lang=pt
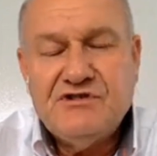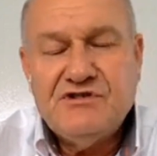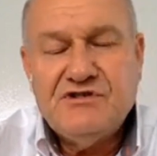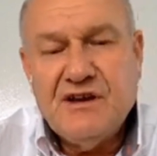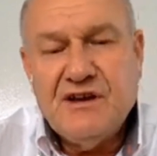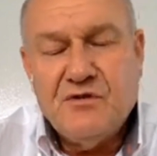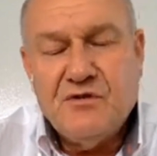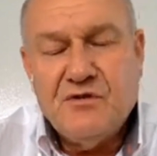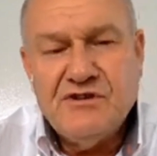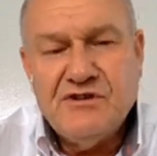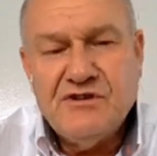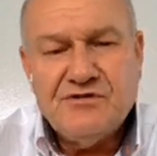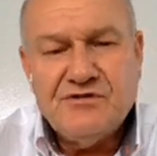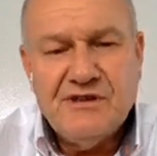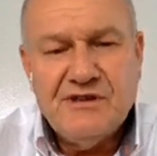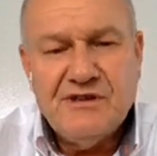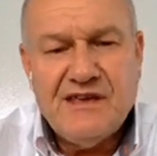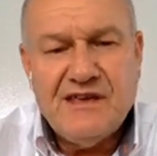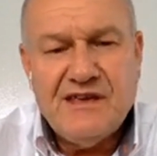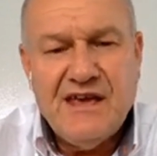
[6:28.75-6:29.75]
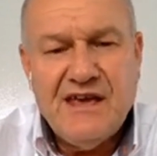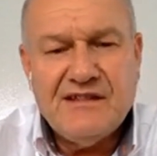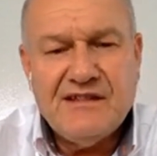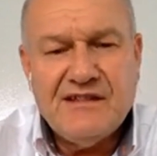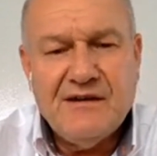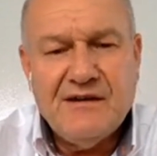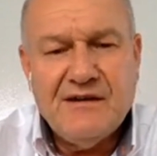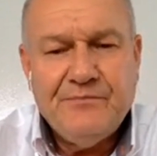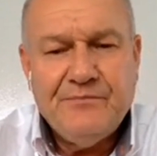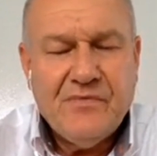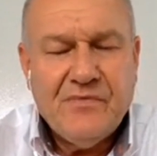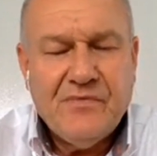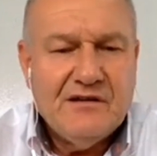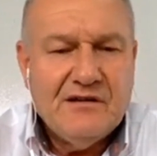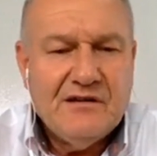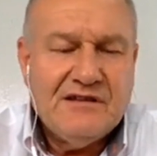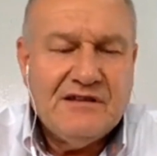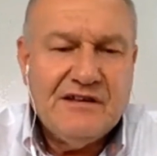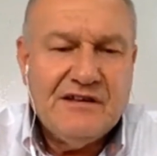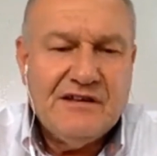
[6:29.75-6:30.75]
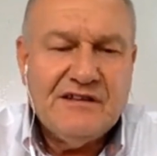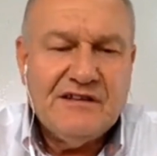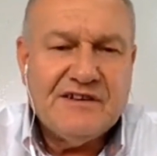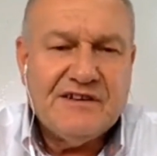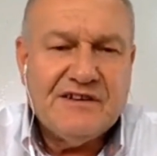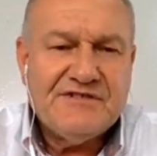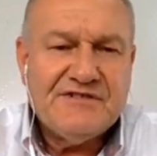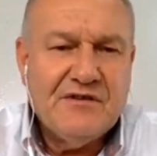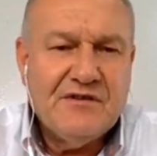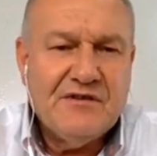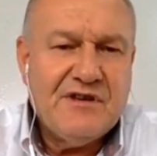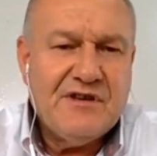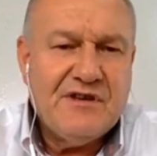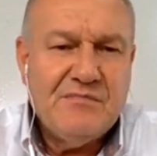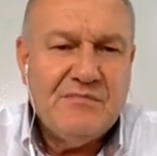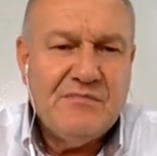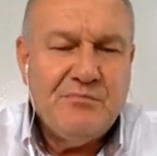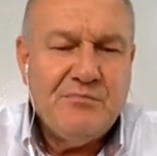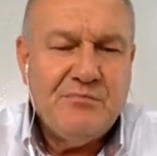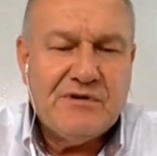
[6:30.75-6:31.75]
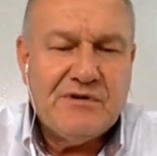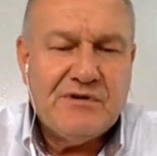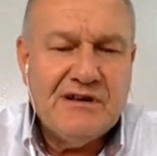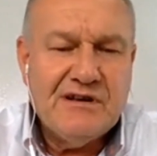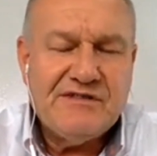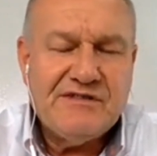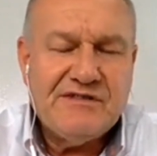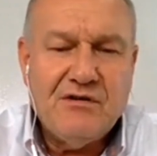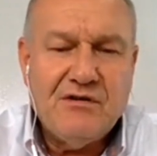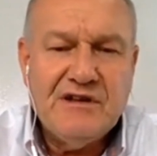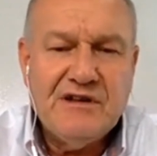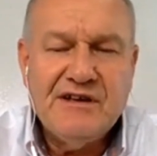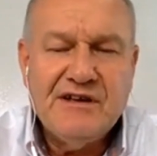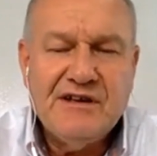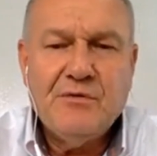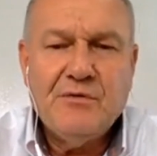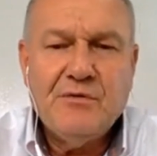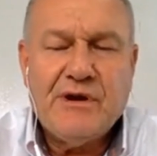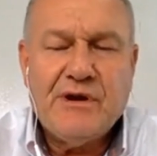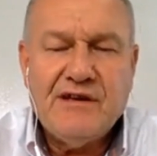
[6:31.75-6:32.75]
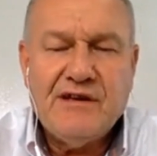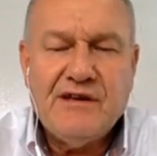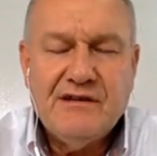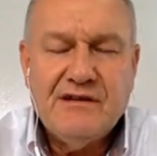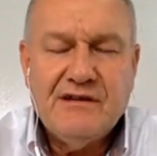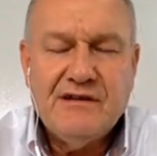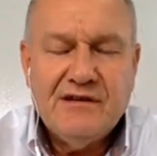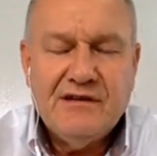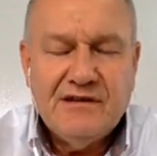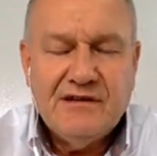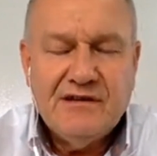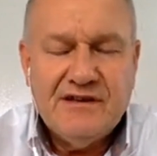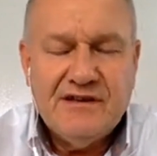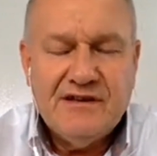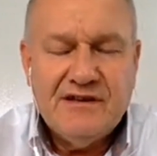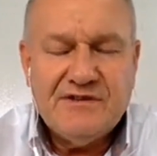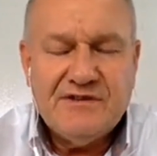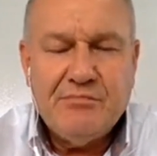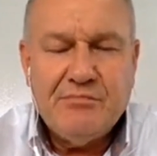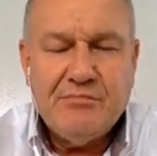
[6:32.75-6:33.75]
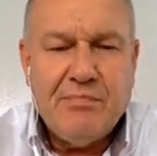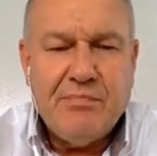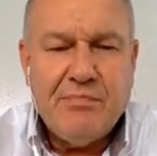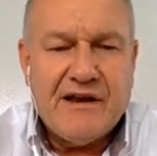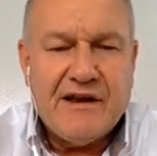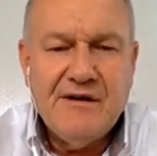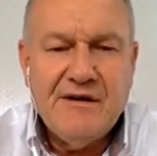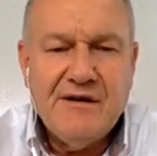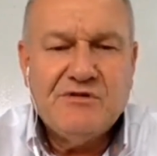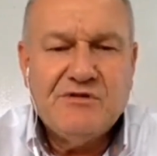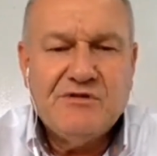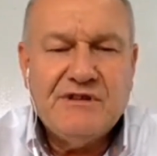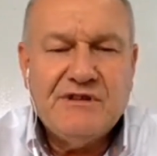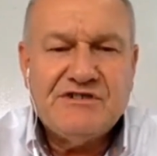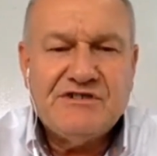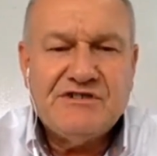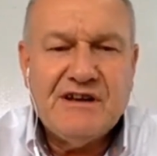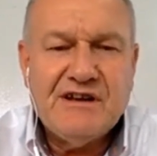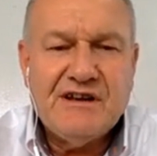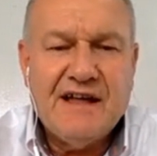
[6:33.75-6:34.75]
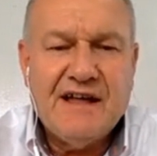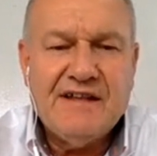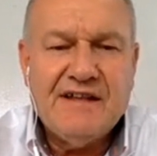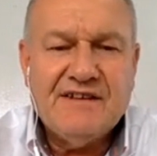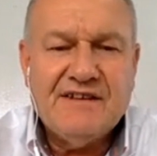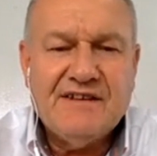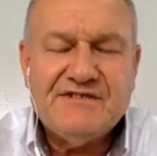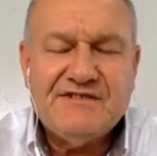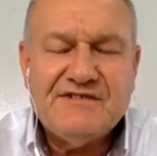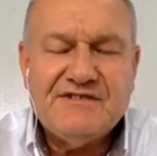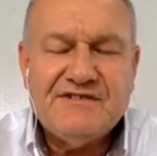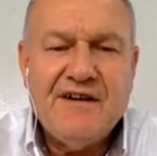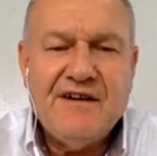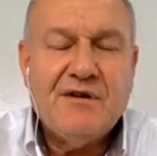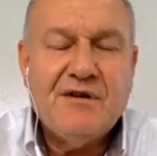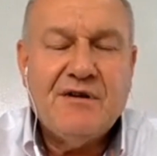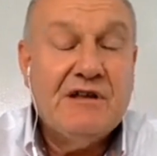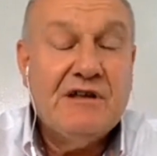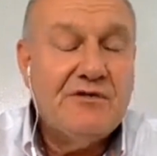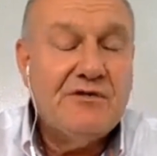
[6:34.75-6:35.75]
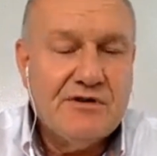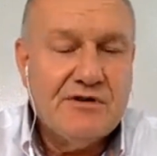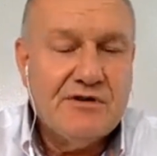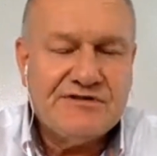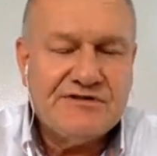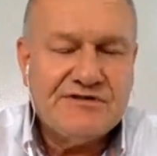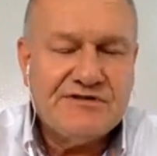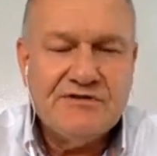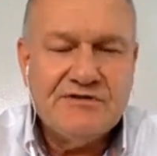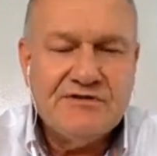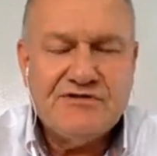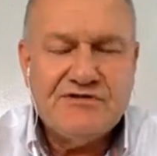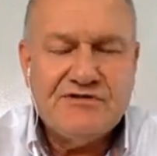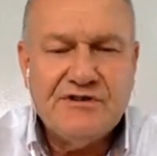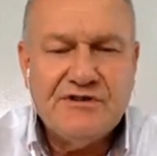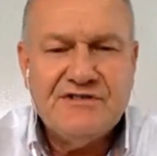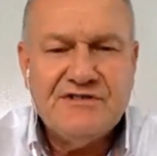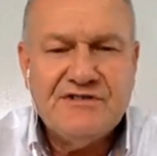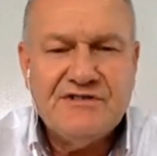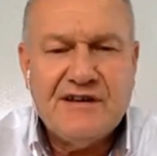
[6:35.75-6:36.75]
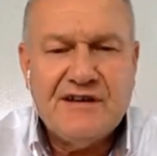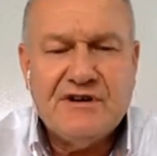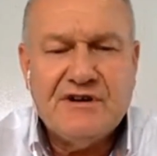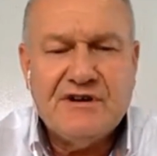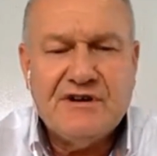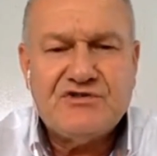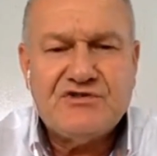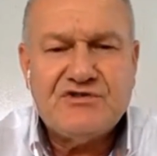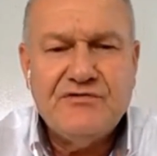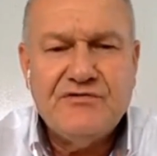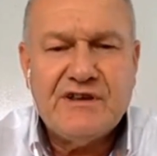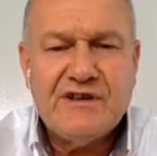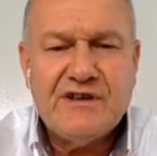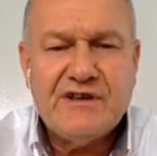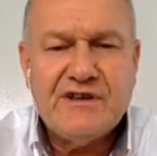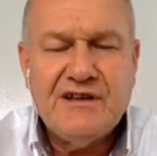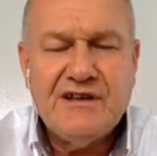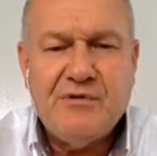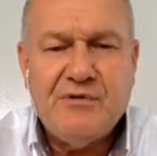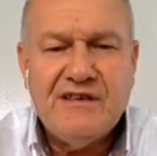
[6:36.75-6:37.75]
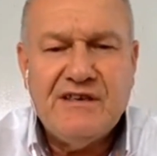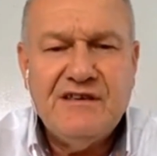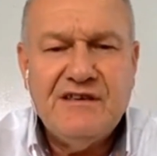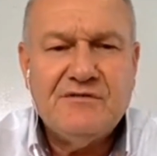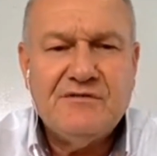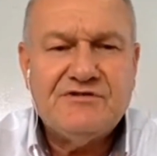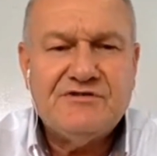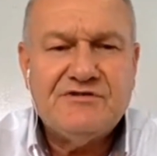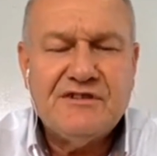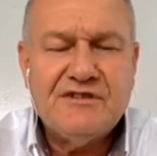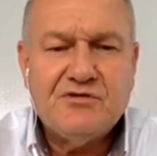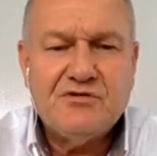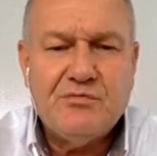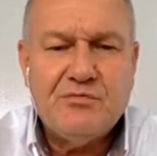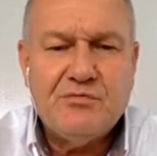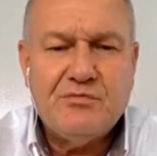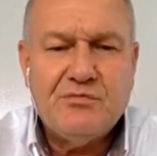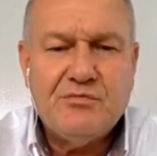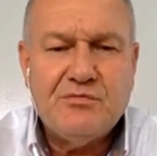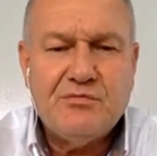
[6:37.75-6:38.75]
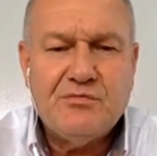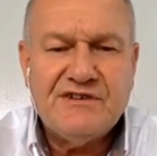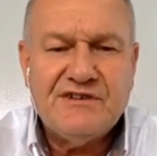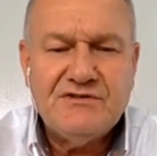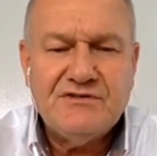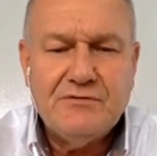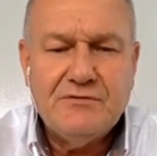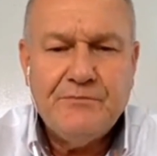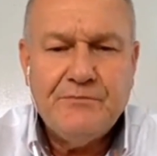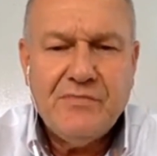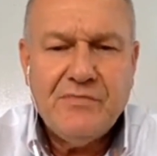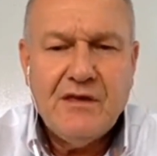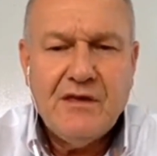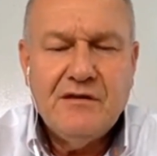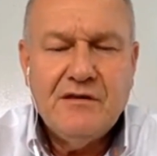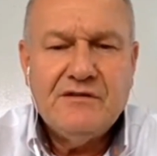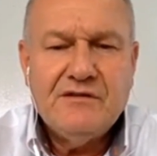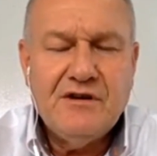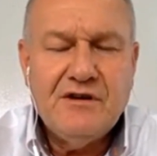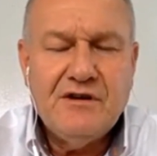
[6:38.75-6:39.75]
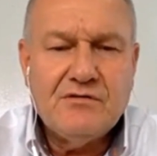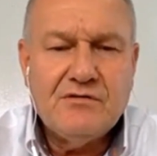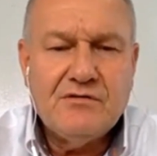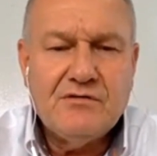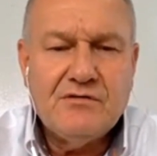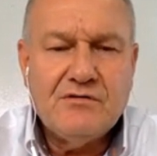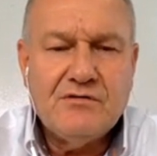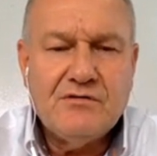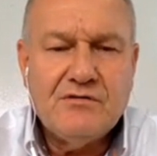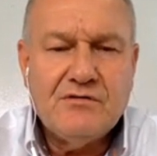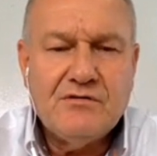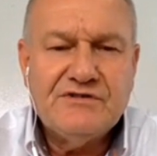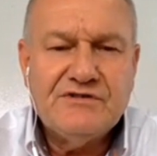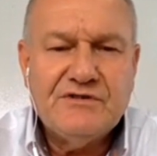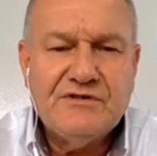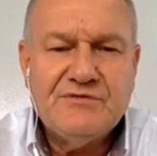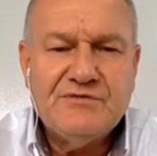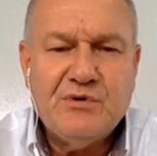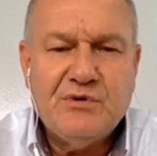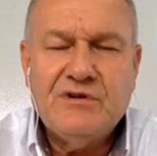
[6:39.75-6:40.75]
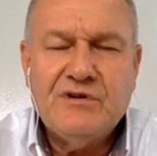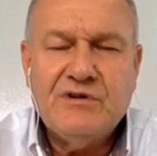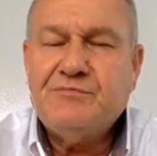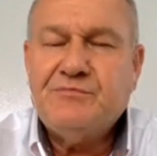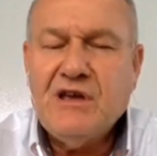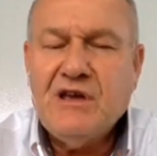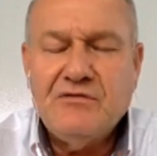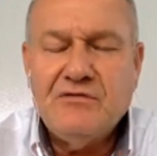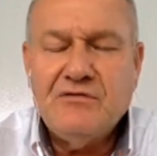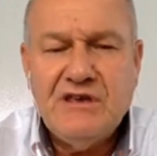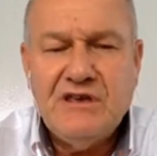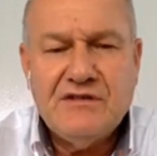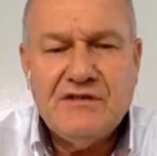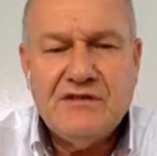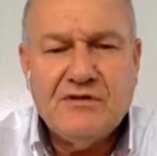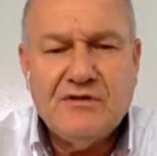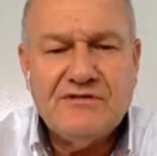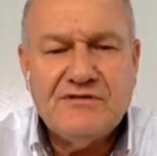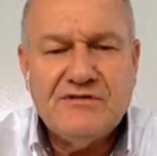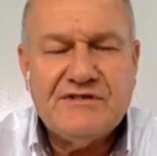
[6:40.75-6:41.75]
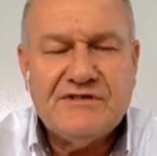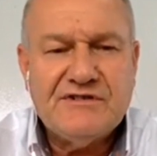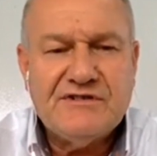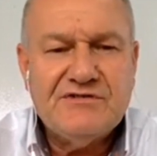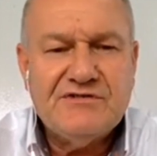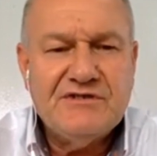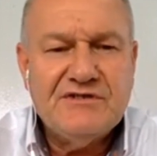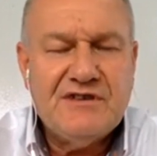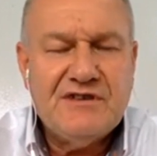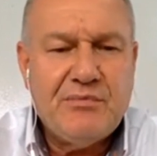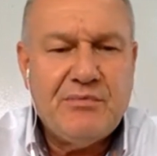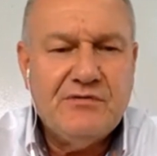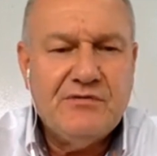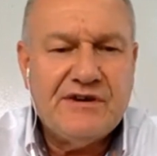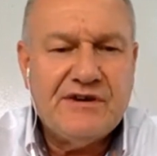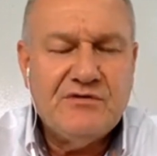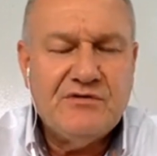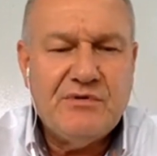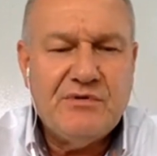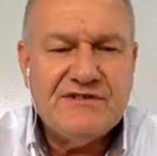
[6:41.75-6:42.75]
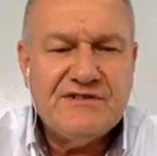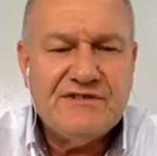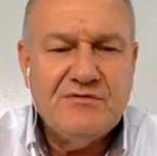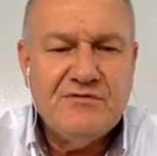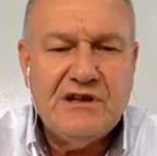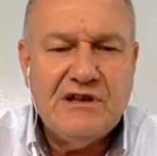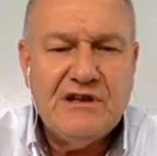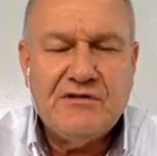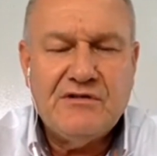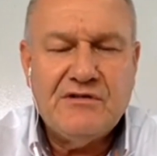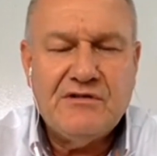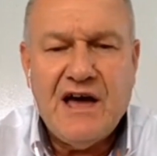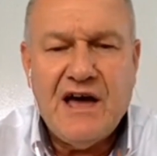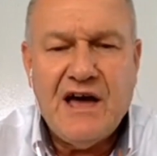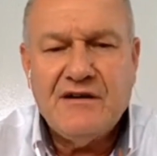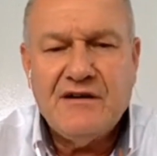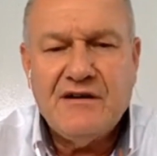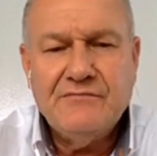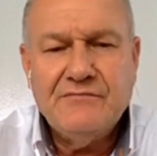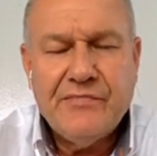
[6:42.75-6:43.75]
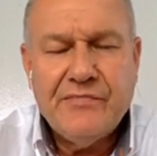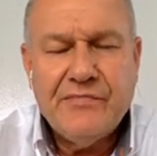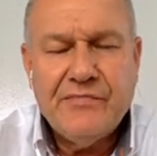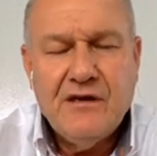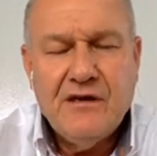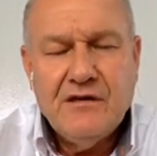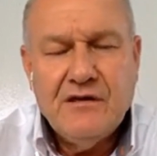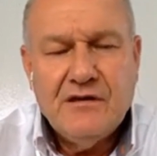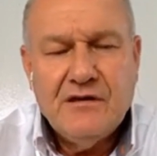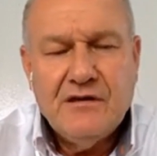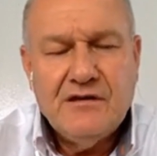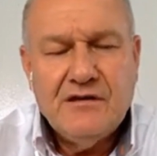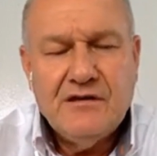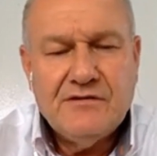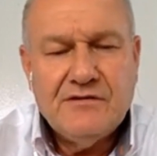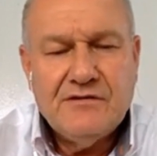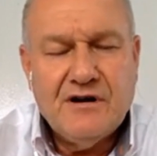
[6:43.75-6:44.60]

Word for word: O dia começou em queda de liquidação também, porque ele está olhando para esse parâmetro da chegada da safra. Melhorou as condições, né? Com a chuva aqui na Bahia, no centro do Brasil, deu condições boas, Piauí, todas essas regiões aqui para o norte do Brasil melhoraram.